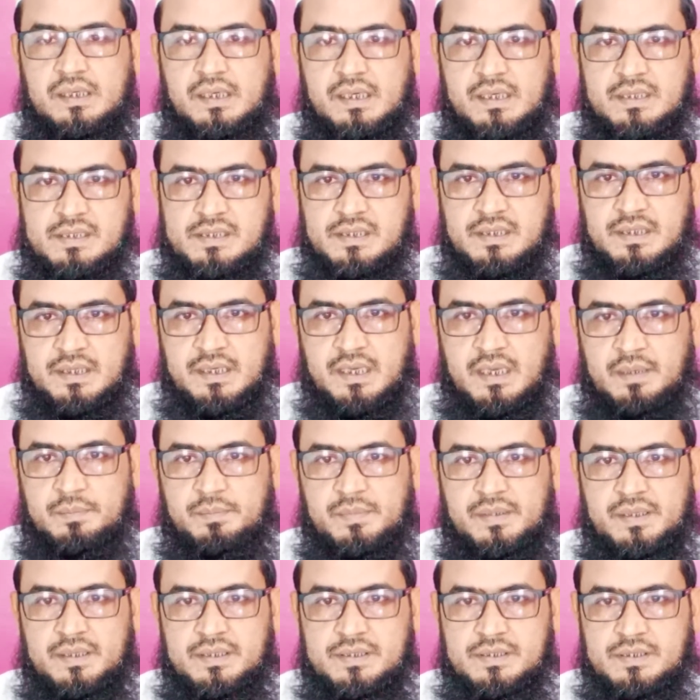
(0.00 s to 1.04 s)
तजिया
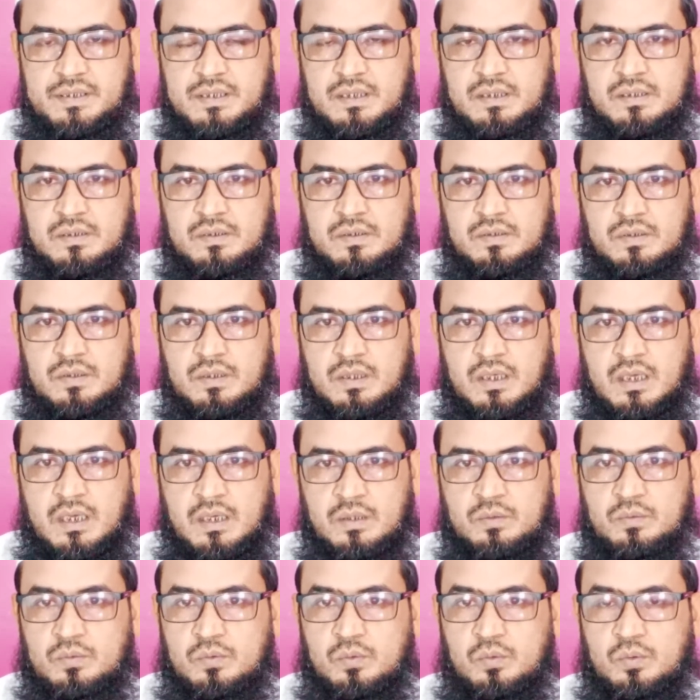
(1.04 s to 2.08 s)
में सिद्क
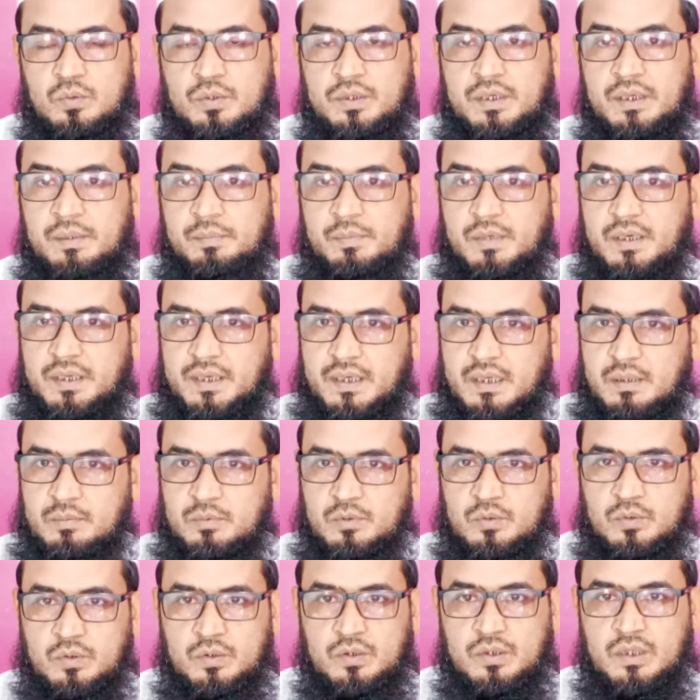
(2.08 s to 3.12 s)
तहक़ के माना में
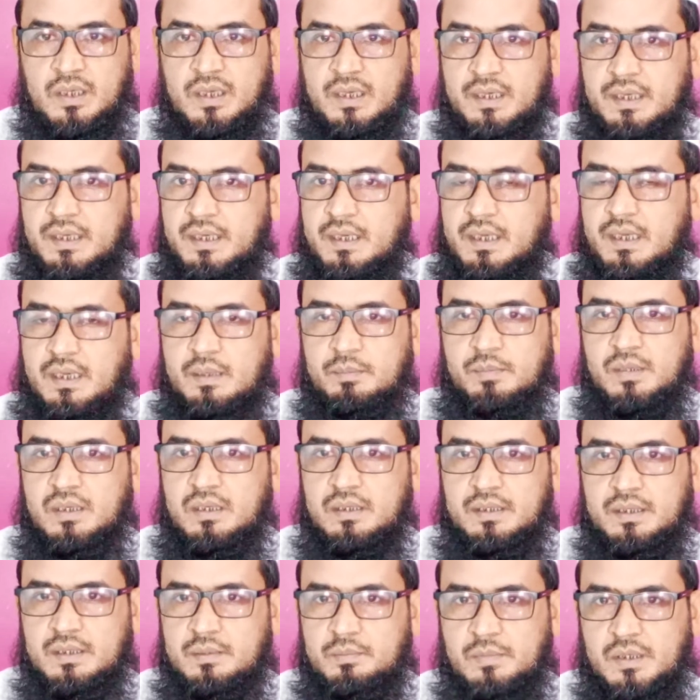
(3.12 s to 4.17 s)
होता है हमल
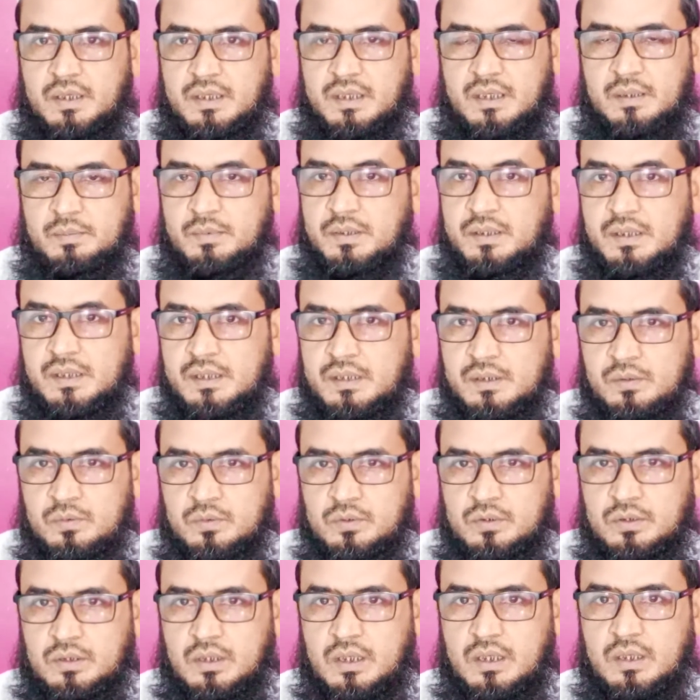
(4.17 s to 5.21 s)
के माना में नहीं
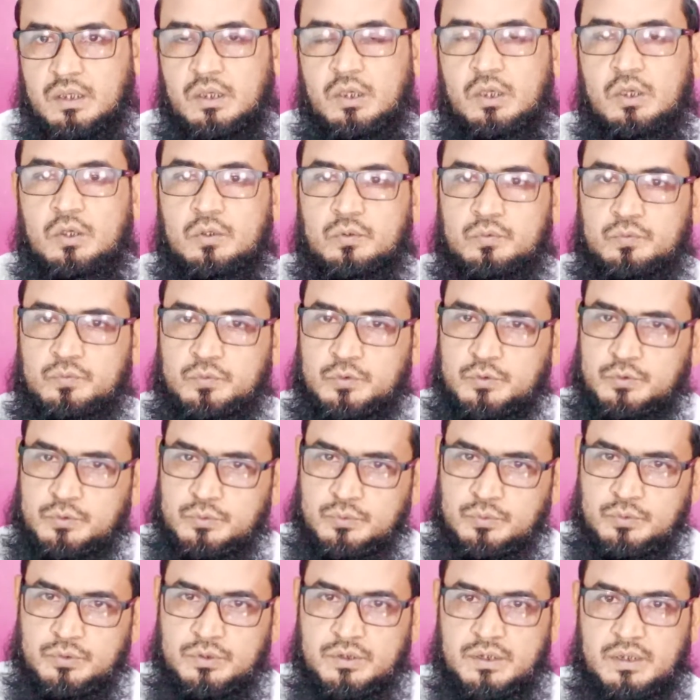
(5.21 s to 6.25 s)
होता
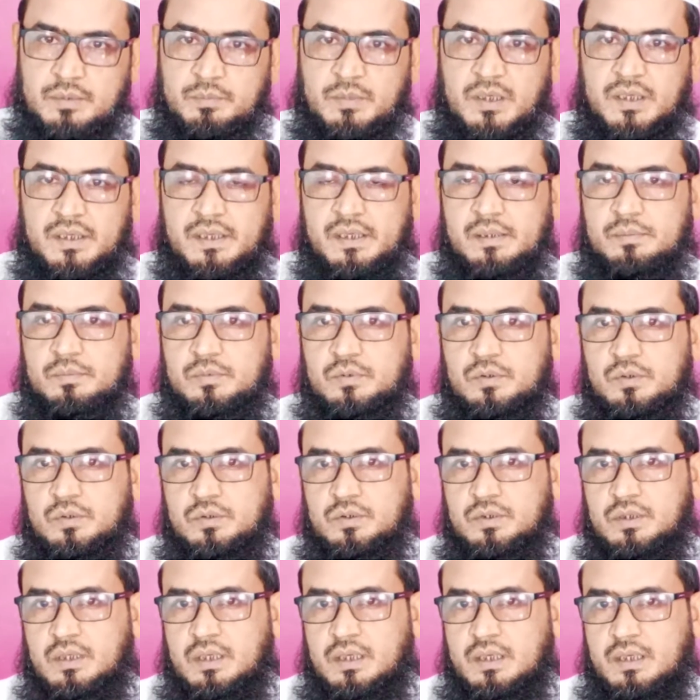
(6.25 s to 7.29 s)
वजूद के माना में
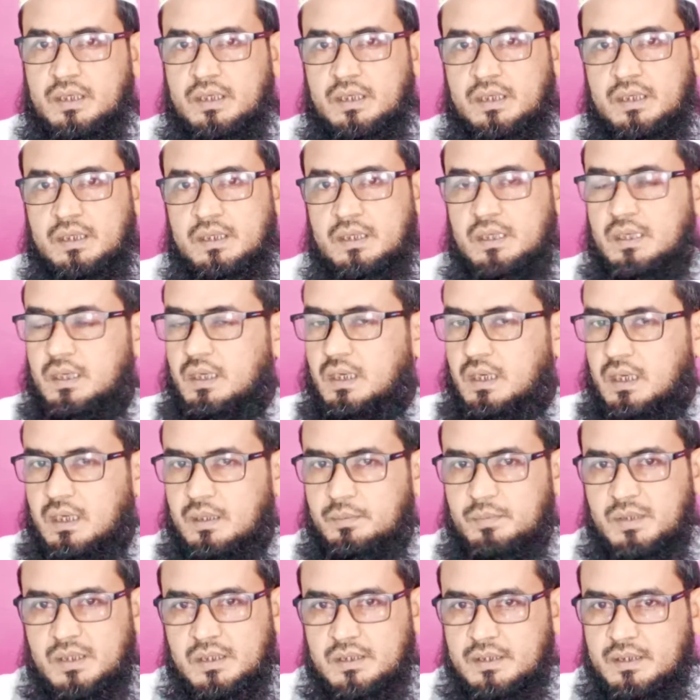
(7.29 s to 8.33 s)
होता है
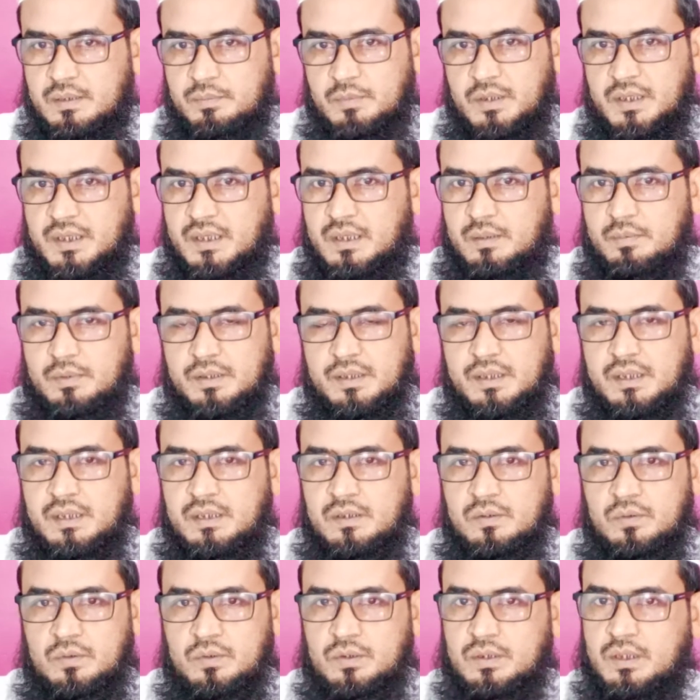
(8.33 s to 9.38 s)
हमल के माना में नहीं
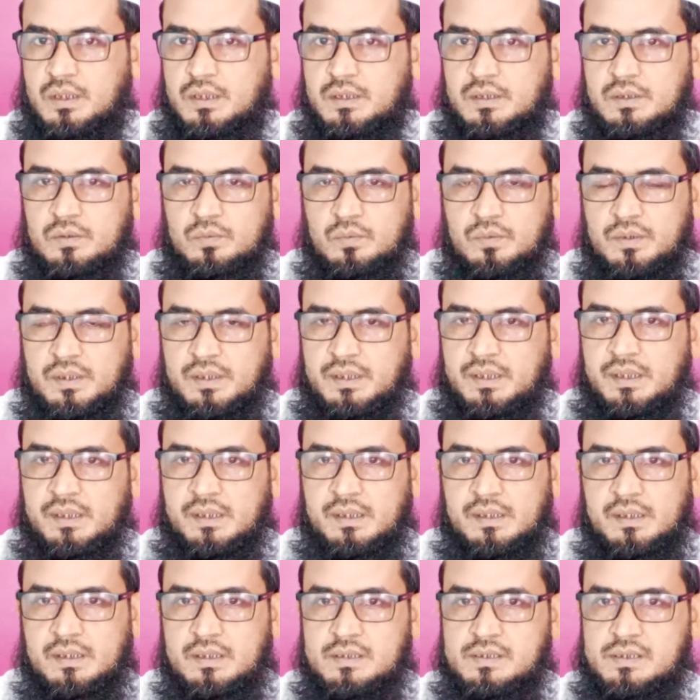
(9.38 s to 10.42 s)
होता क्योंकि
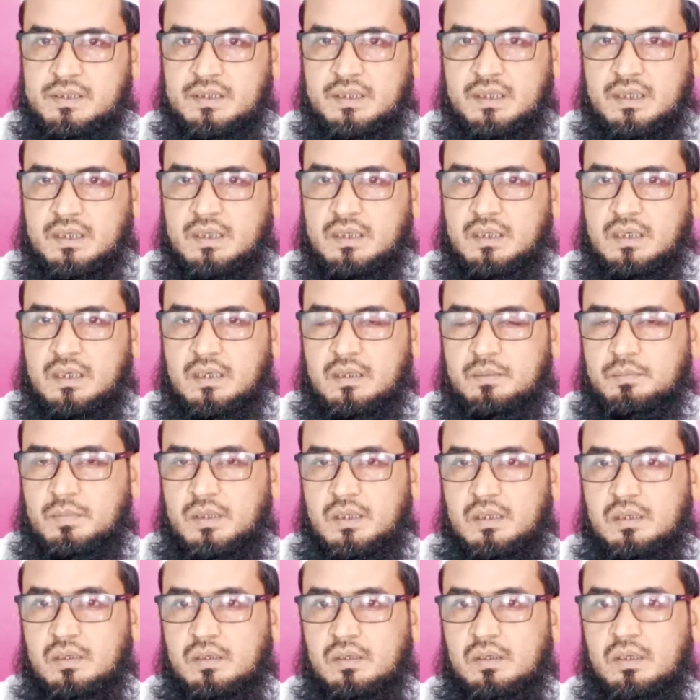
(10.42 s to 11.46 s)
एक कज़िया का
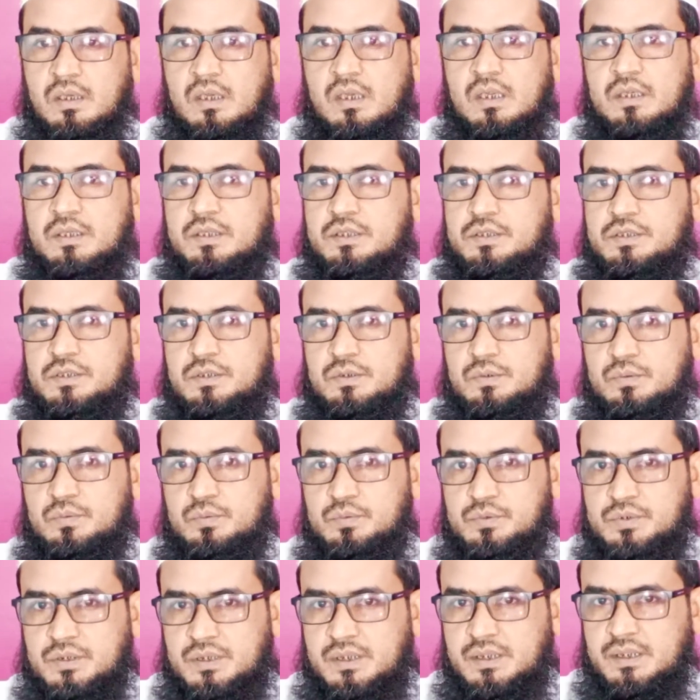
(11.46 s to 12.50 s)
हमल किसी
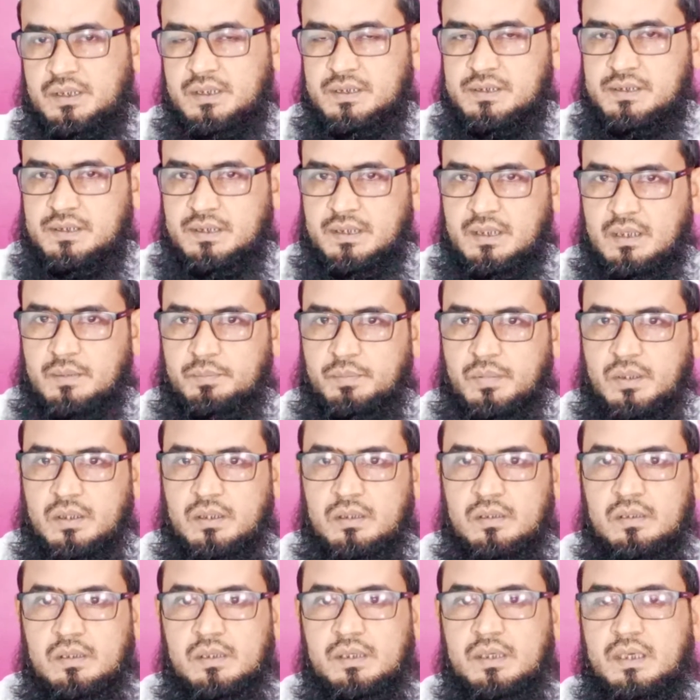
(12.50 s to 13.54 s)
दूसरे कज़िया
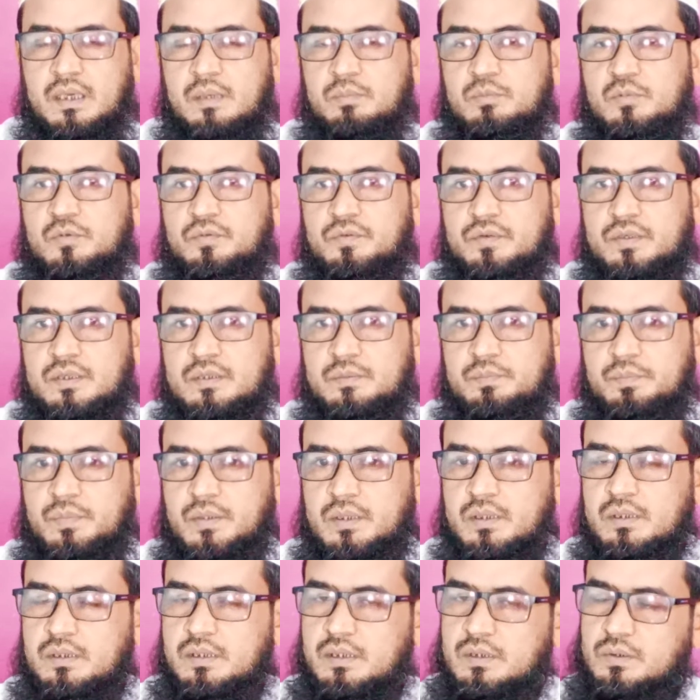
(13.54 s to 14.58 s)
पर या मुफरत
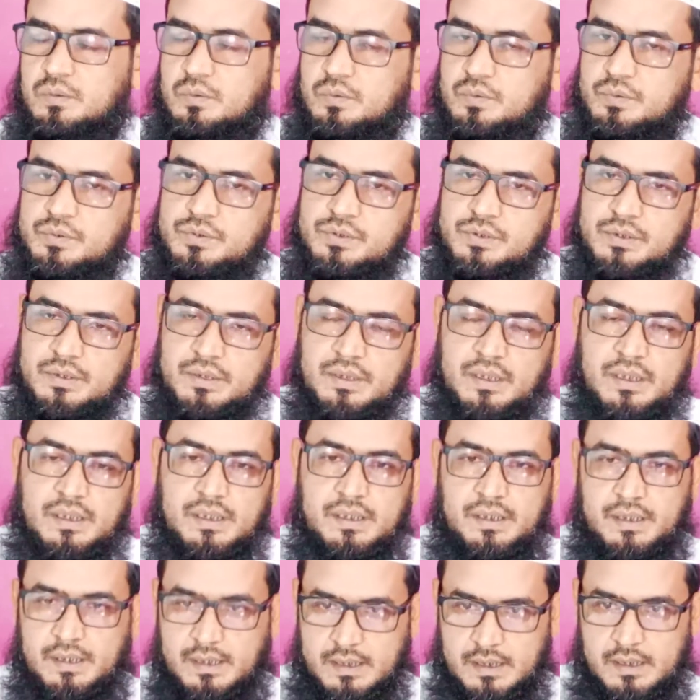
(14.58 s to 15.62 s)
पर यह दुरुस्त
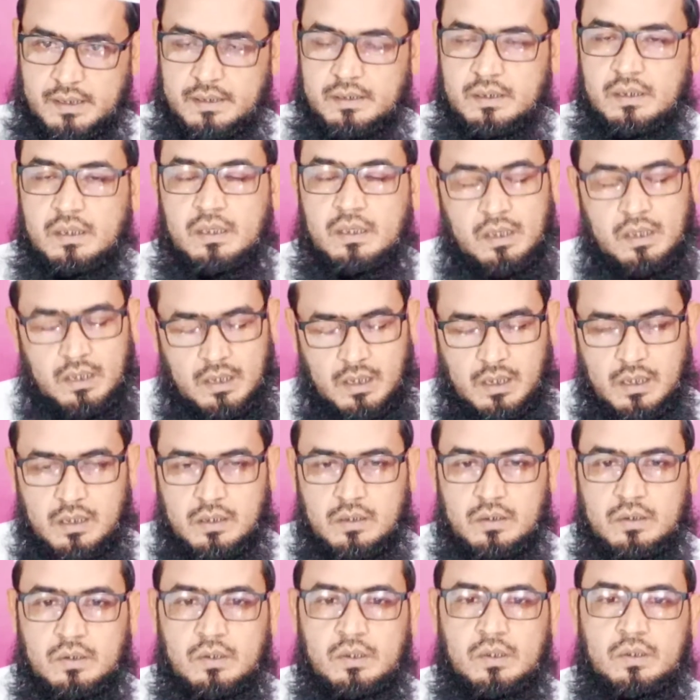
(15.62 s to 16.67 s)
नहीं है
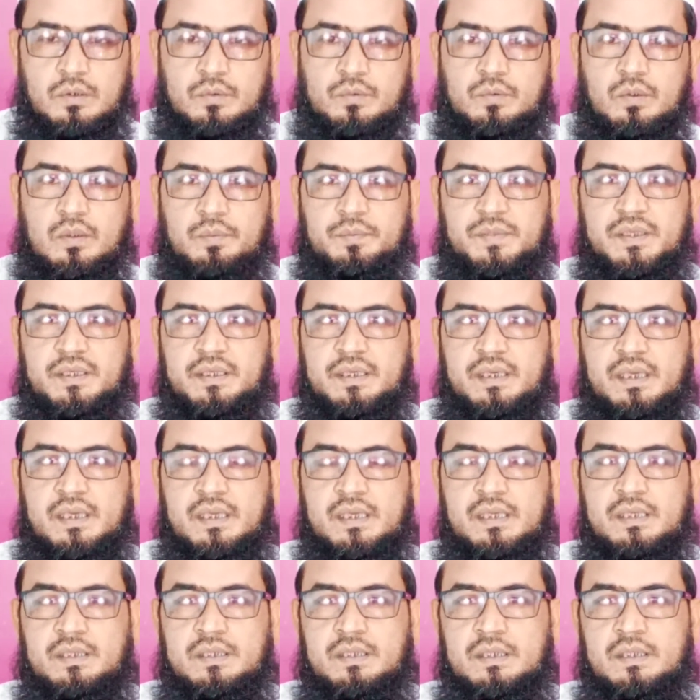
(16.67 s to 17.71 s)
हाँ तो हम ये कह
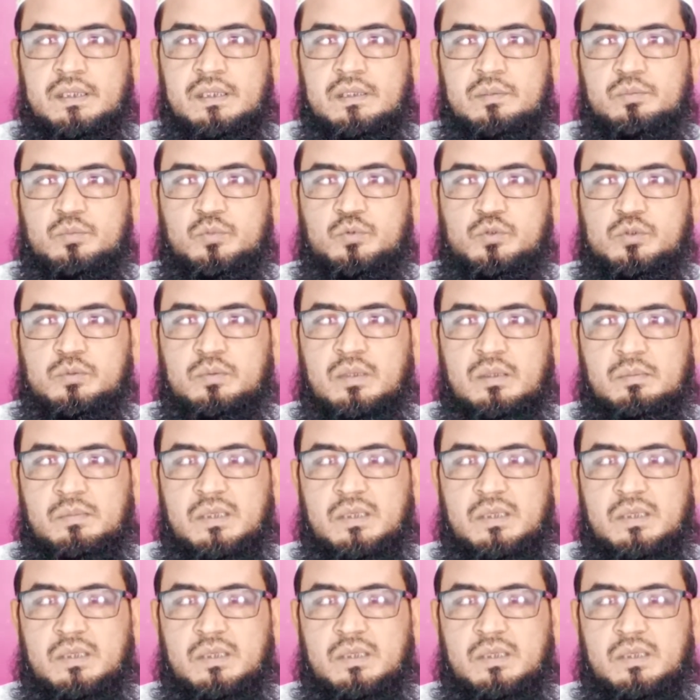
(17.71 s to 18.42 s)
रहे थे कि मूजबा